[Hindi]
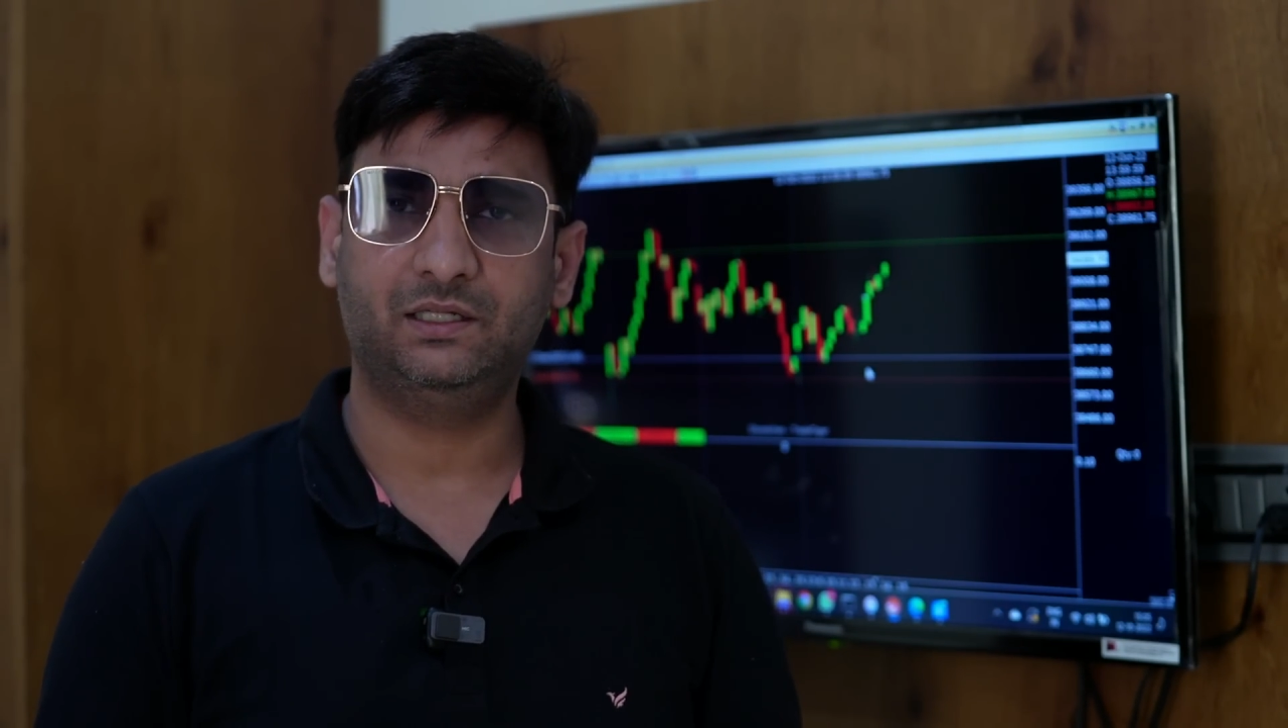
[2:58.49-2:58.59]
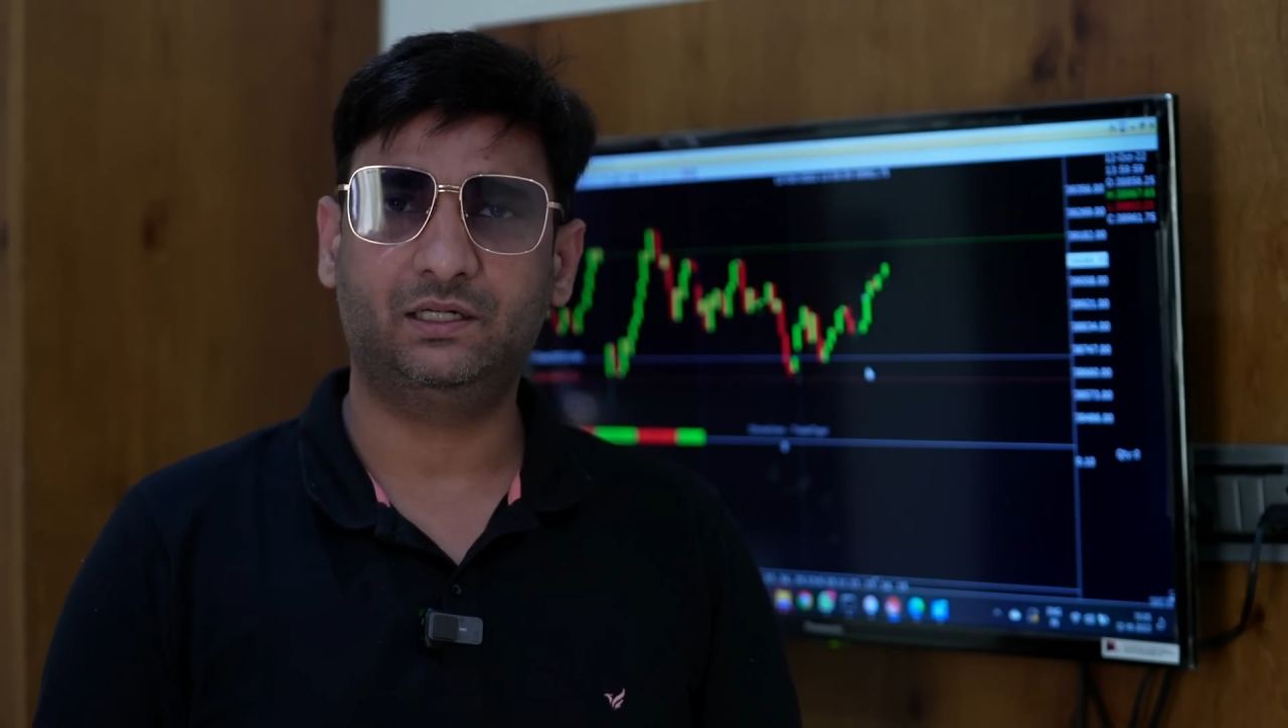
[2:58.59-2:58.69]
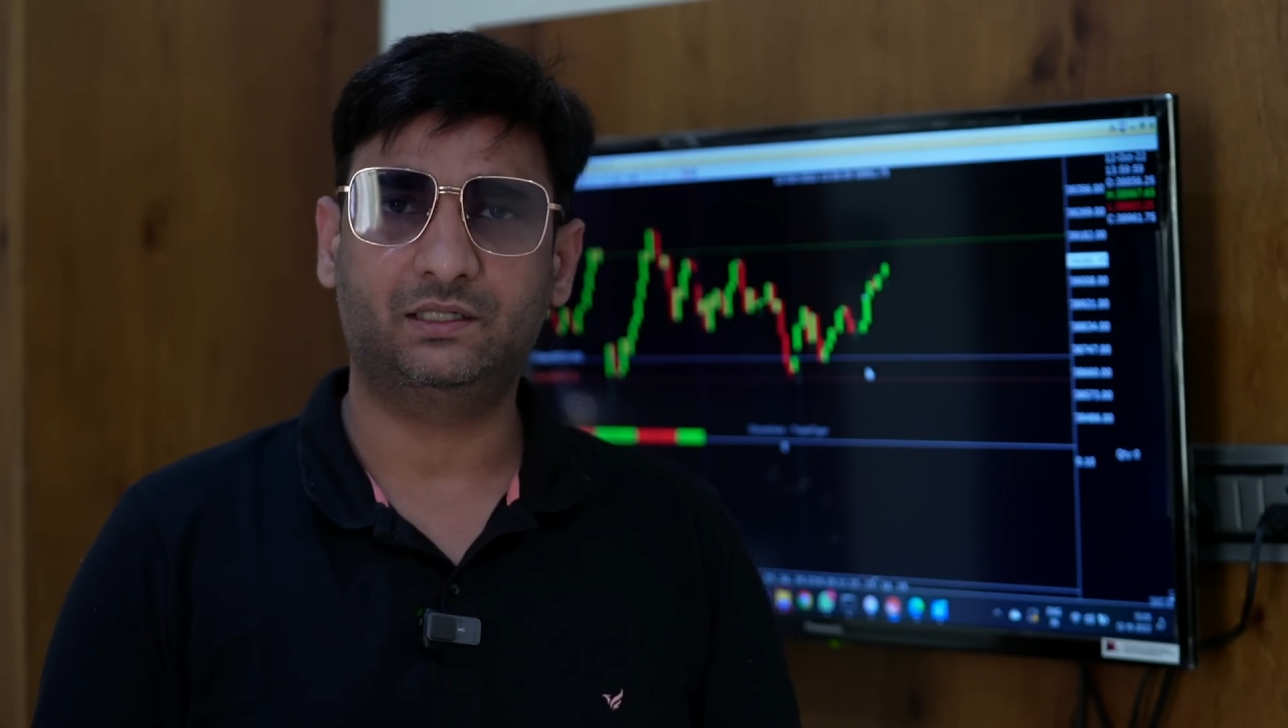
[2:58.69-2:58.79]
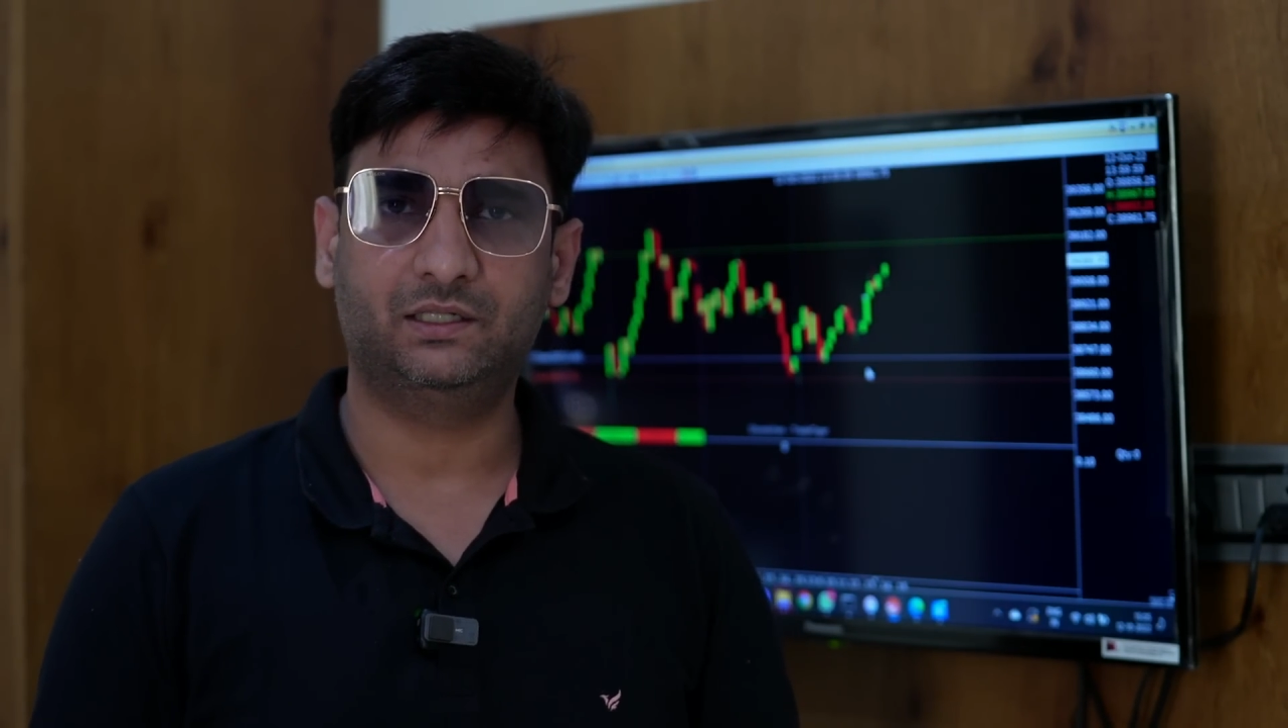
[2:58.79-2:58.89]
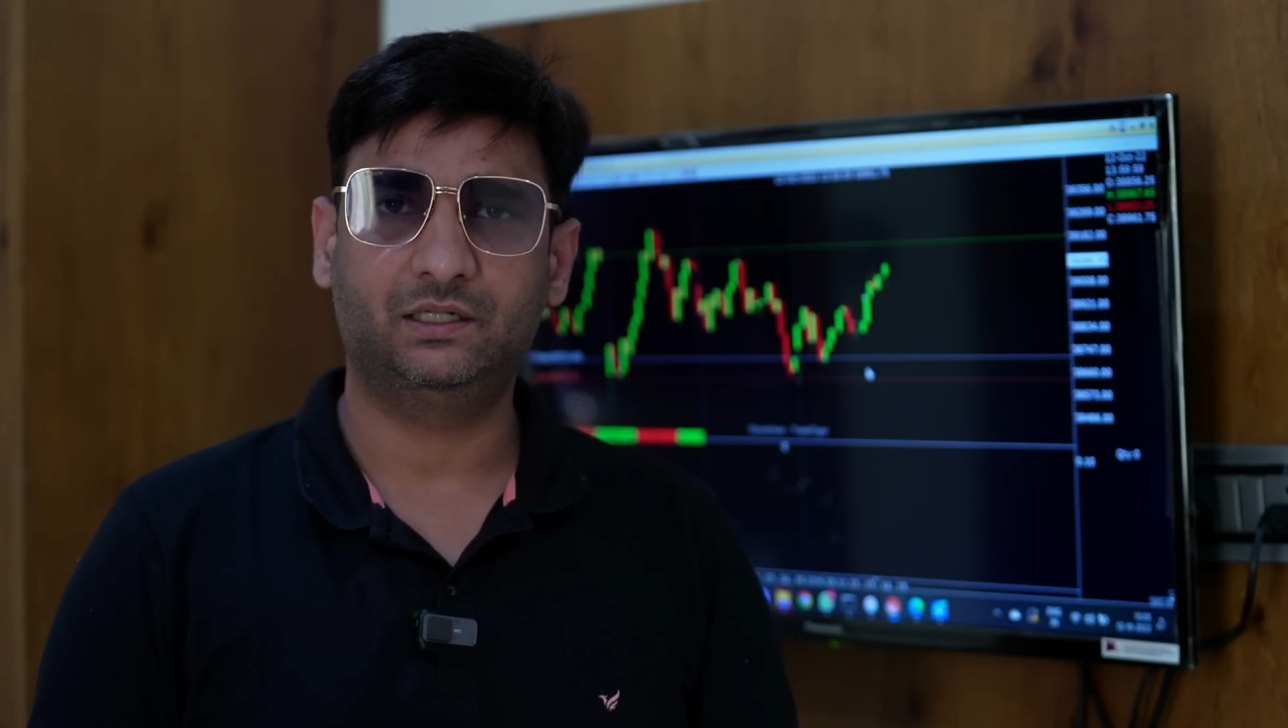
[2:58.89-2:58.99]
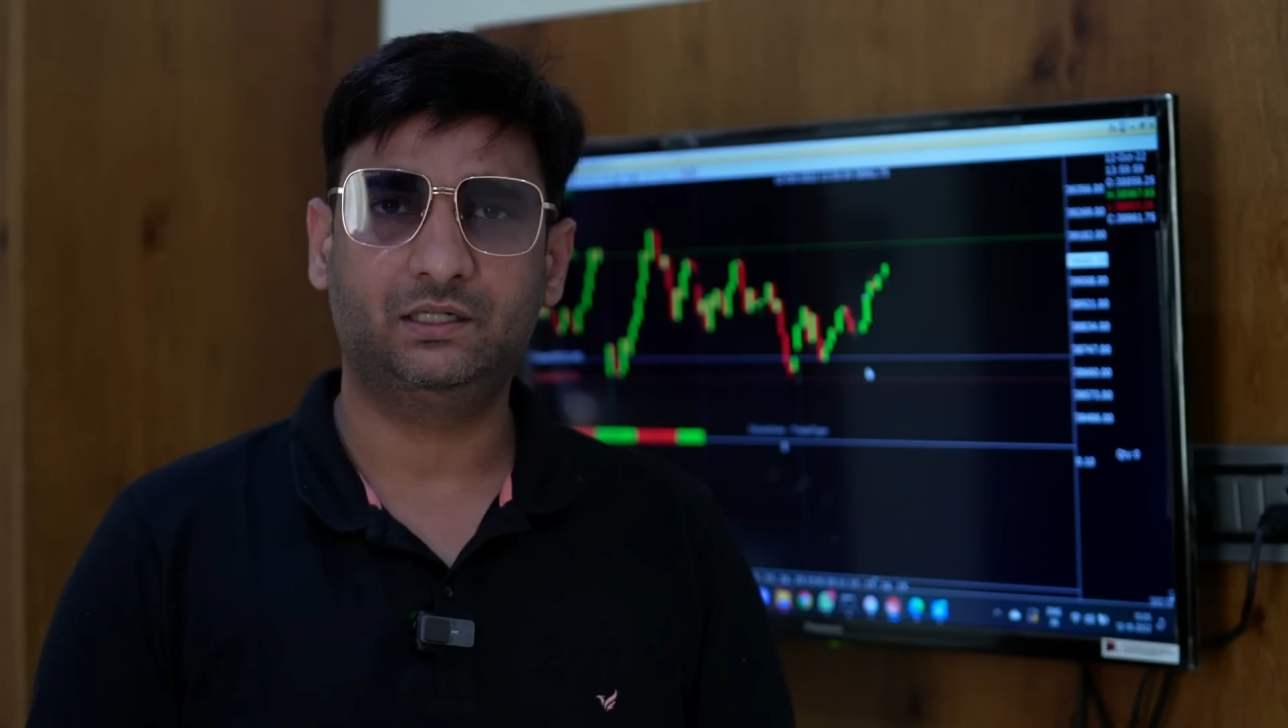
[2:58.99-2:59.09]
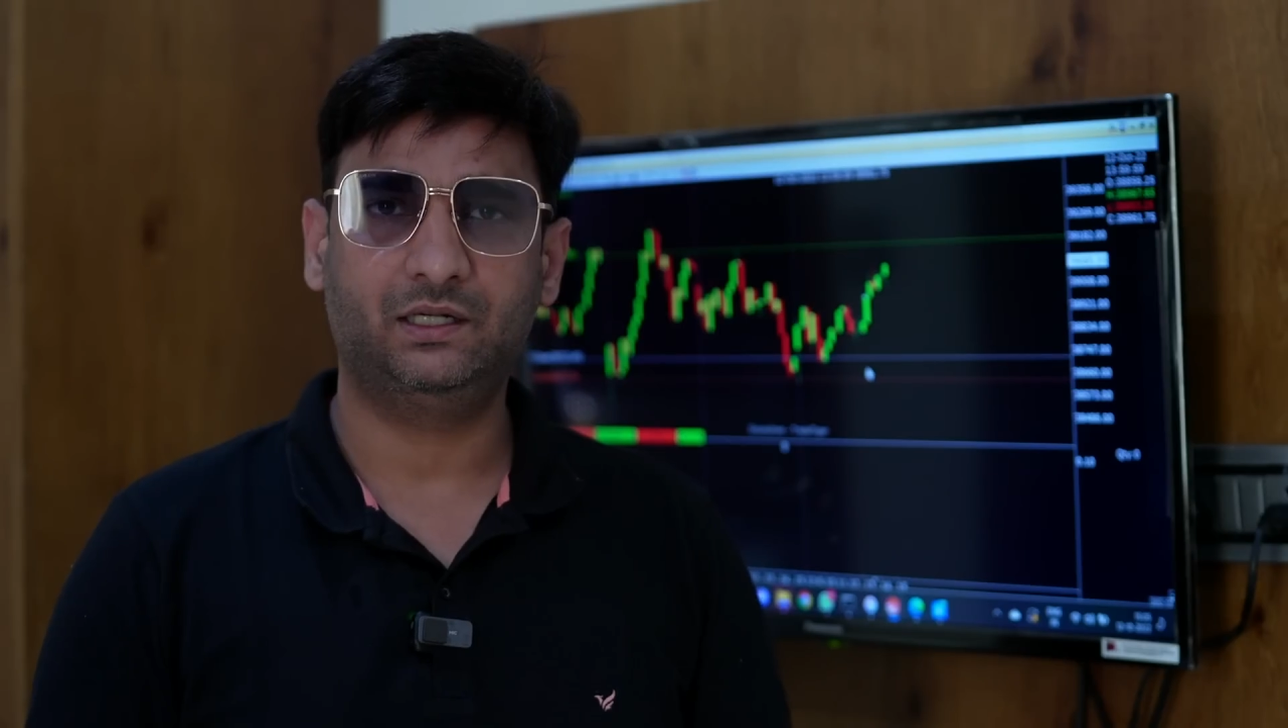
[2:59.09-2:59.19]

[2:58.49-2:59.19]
नहीं करते